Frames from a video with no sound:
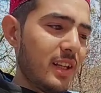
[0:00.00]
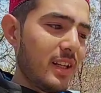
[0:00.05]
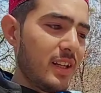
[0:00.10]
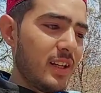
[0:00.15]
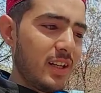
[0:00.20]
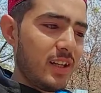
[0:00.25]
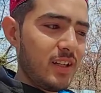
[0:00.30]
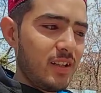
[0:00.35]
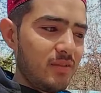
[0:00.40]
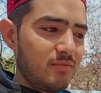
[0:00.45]
है
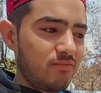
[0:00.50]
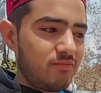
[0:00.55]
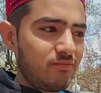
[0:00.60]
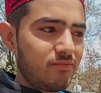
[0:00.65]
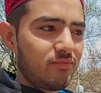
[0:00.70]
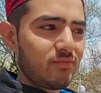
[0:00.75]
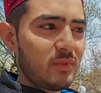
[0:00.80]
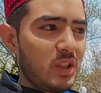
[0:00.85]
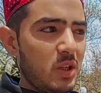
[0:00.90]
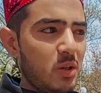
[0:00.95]
ना
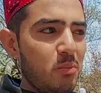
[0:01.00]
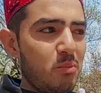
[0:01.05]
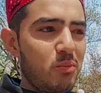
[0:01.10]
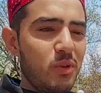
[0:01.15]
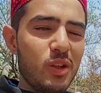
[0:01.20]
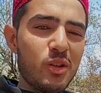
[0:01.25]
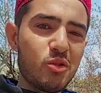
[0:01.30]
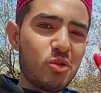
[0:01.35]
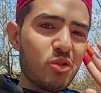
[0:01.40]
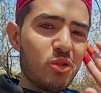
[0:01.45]

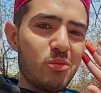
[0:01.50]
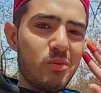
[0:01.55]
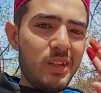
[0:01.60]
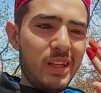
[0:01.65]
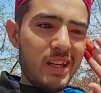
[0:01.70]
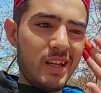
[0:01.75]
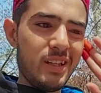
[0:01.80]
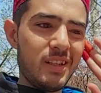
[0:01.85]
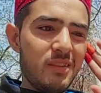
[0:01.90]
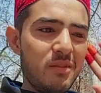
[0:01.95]
बिल्कुल भी
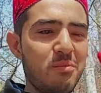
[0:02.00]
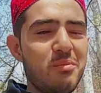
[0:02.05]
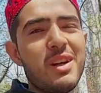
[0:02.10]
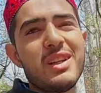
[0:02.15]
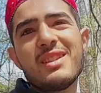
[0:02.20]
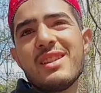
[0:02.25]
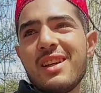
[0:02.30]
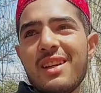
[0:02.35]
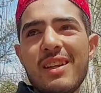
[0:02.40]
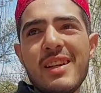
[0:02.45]
यार
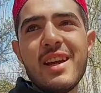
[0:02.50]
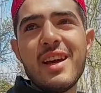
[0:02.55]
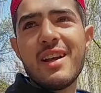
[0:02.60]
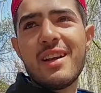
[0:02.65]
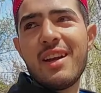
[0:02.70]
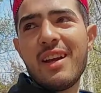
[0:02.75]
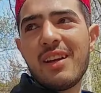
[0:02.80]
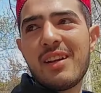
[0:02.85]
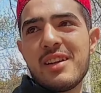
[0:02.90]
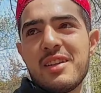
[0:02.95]
मज़ा नहीं आ
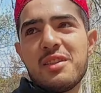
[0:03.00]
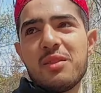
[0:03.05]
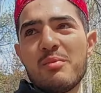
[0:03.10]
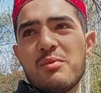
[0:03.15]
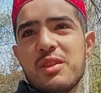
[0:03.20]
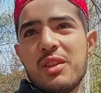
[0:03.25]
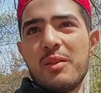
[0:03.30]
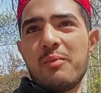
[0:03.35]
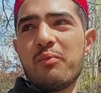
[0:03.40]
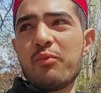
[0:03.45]
रहा है कसम
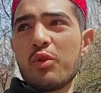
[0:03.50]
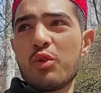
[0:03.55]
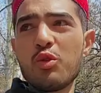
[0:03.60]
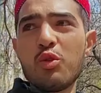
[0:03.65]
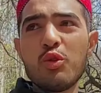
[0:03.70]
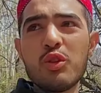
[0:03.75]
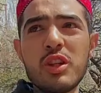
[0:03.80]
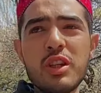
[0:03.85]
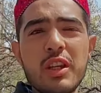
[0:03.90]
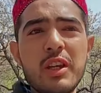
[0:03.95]
से
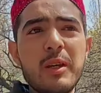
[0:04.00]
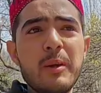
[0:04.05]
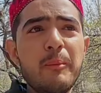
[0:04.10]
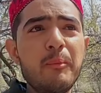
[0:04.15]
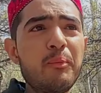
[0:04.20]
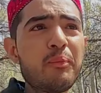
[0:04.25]
क्योंकि